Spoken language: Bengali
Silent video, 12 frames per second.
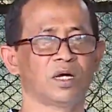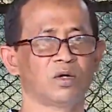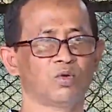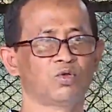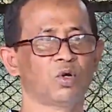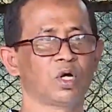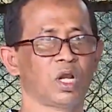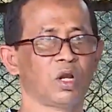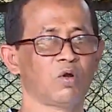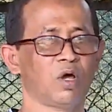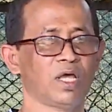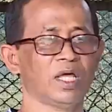গোসল
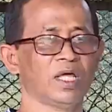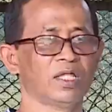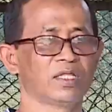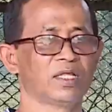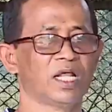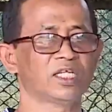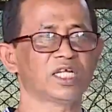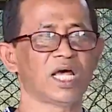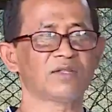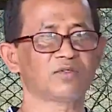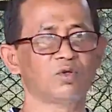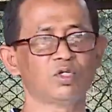করানো হয় যেটা
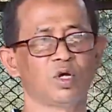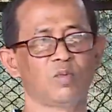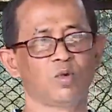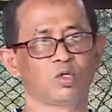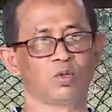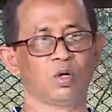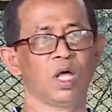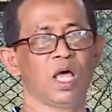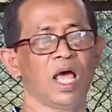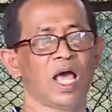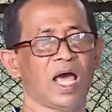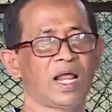স্বাস্থ্যসম্মত
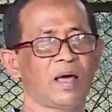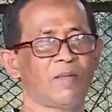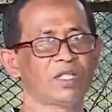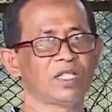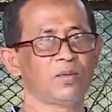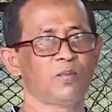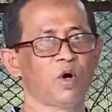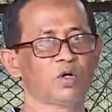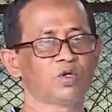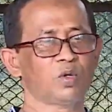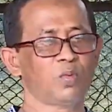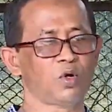আর আমাদের
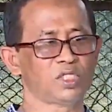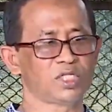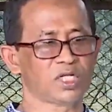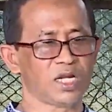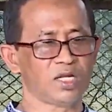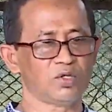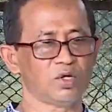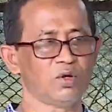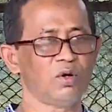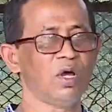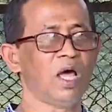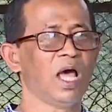বর্জ্য পরিষ্কারের জন্য
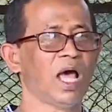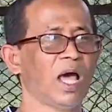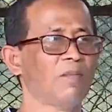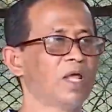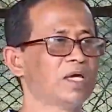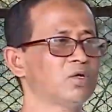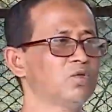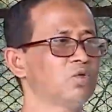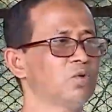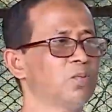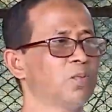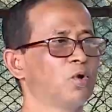আমরা কিন্তু
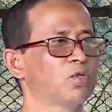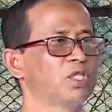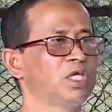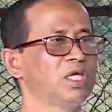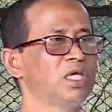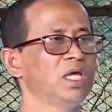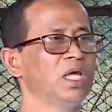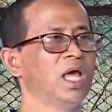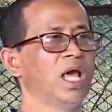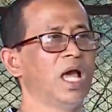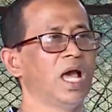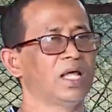প্রতি
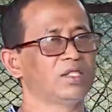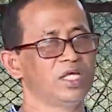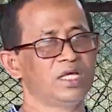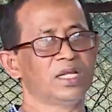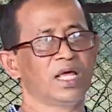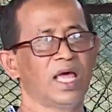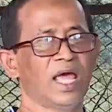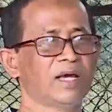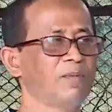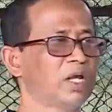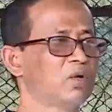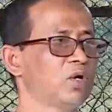দিন
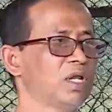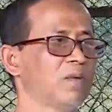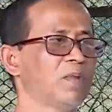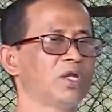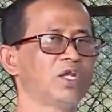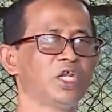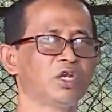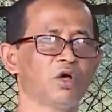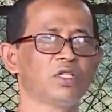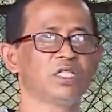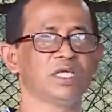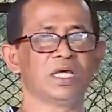একবার করে আমরা
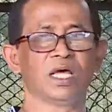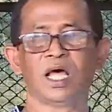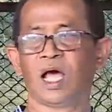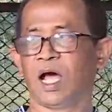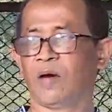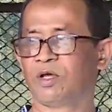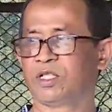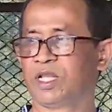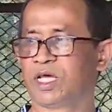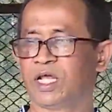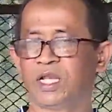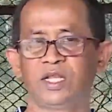ডেটল দিয়ে আমাদের
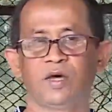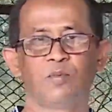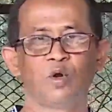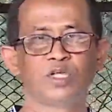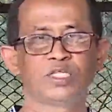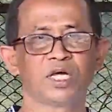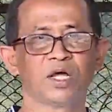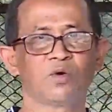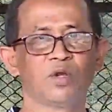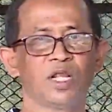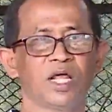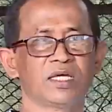এখানে এটা পরিষ্কার
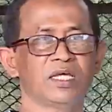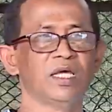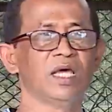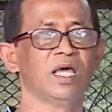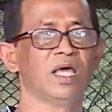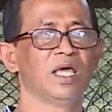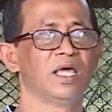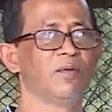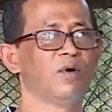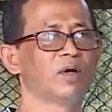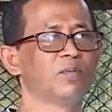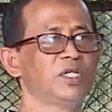করে রাখি
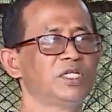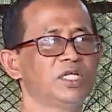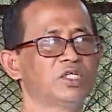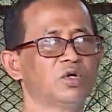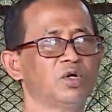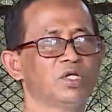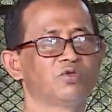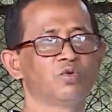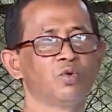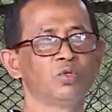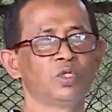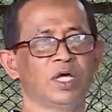এবং বিশেষ করে
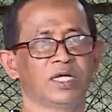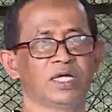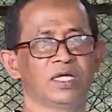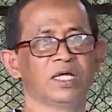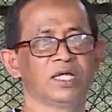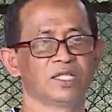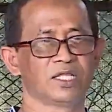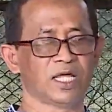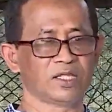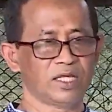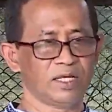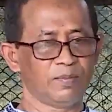চুন থাকে
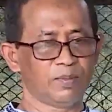যাতে